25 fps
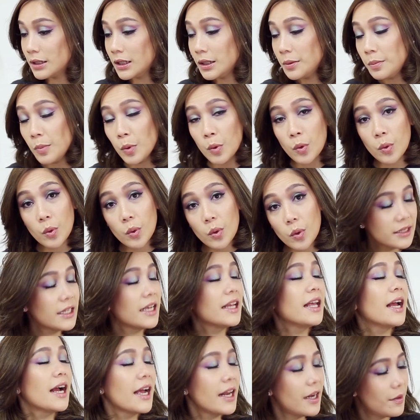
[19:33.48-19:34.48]
คือมุกยั
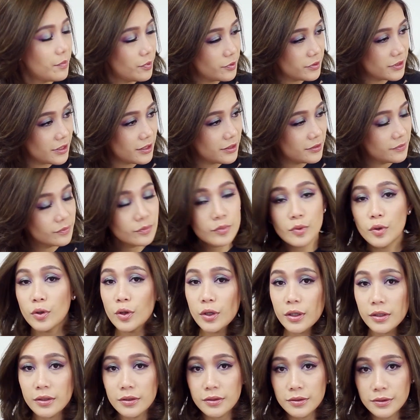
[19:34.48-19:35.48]
งยังไงไหนพูดสิ พู
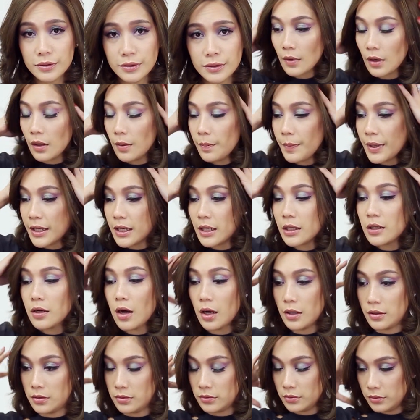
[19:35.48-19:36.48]
ด ไปคิด
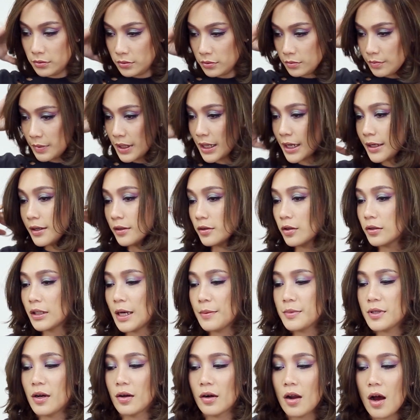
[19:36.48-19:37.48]
ก่อน ไม่งั้นเดี๋ยวต้อง
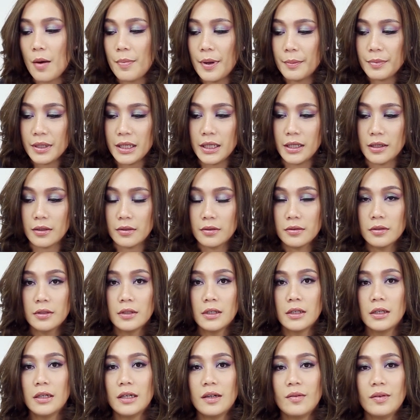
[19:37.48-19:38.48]
ทำสองรอบแบบนี้อีก
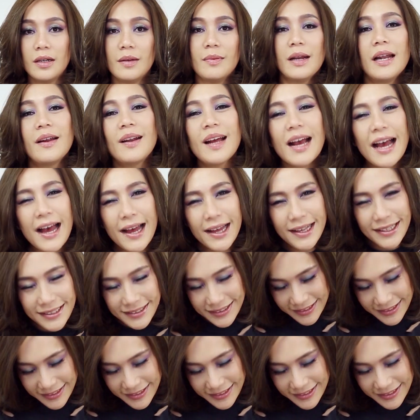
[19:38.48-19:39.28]
วันนี้ไปแล้วนะคะ